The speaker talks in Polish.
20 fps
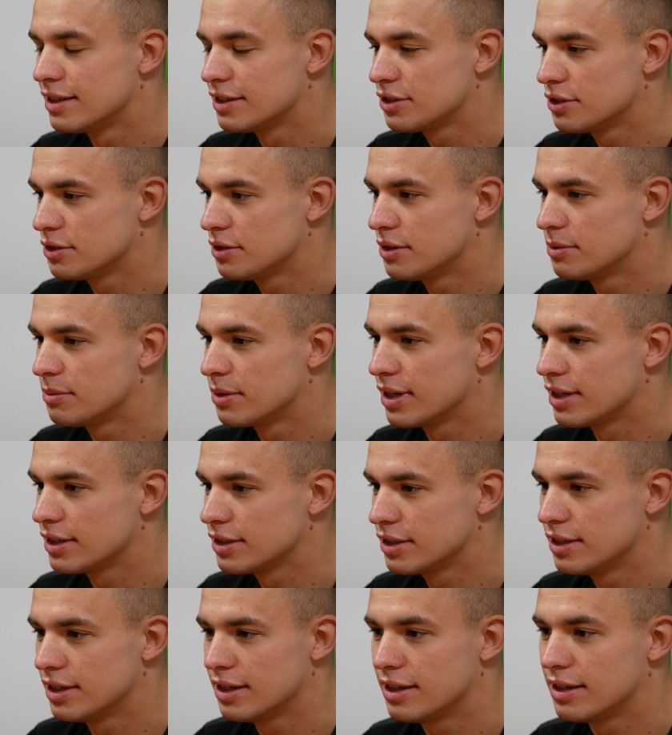zacząłem
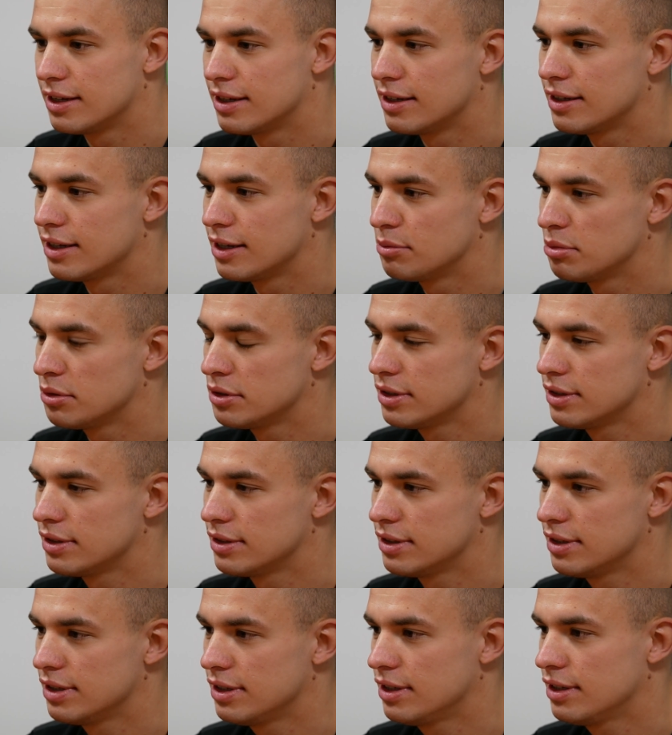grać na tej
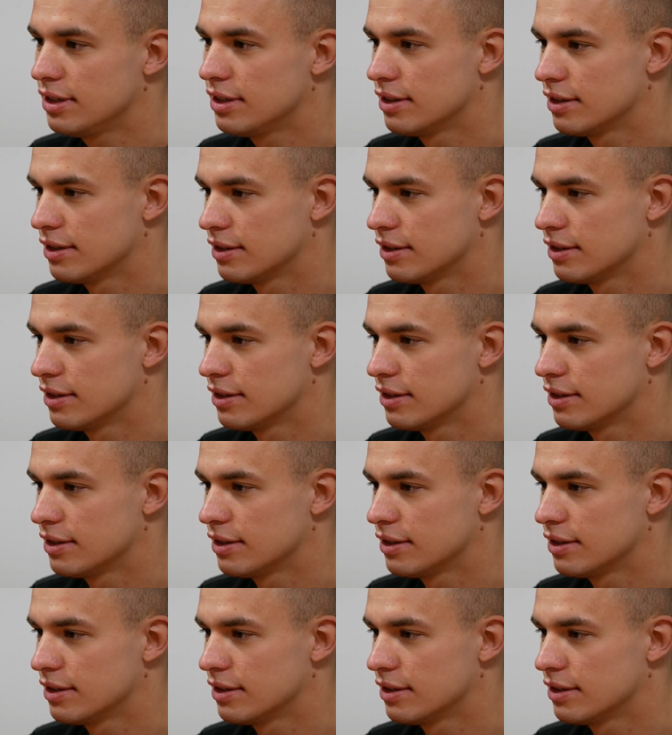pozycji.